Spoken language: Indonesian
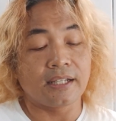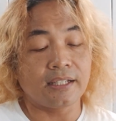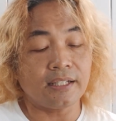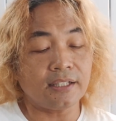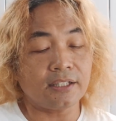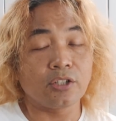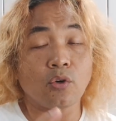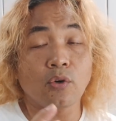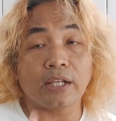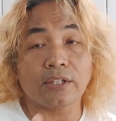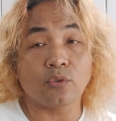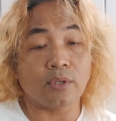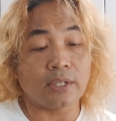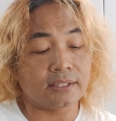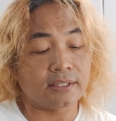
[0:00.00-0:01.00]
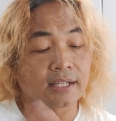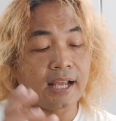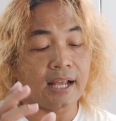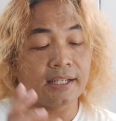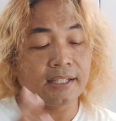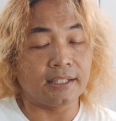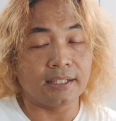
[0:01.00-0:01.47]
jadi dioles-oles
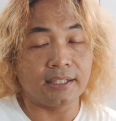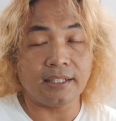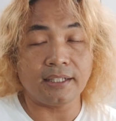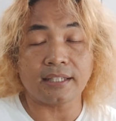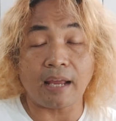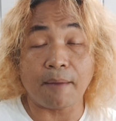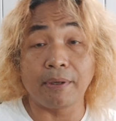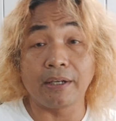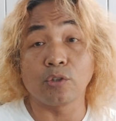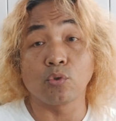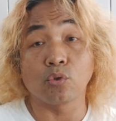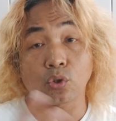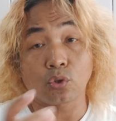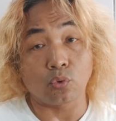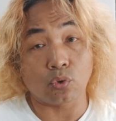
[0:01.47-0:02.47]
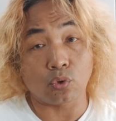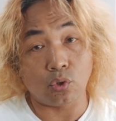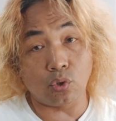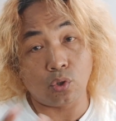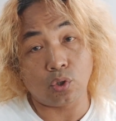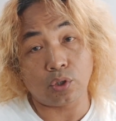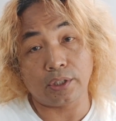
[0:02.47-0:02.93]
dengan ini sambil
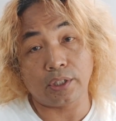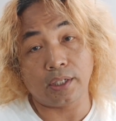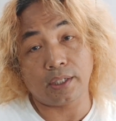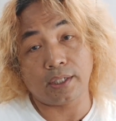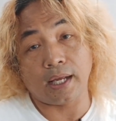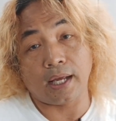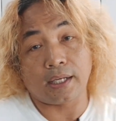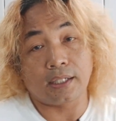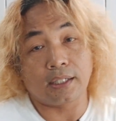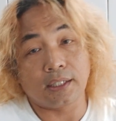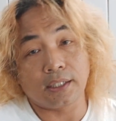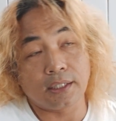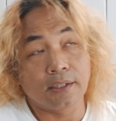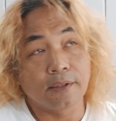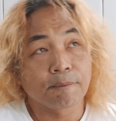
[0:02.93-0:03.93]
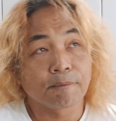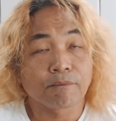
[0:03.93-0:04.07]
diurut-urut ya dari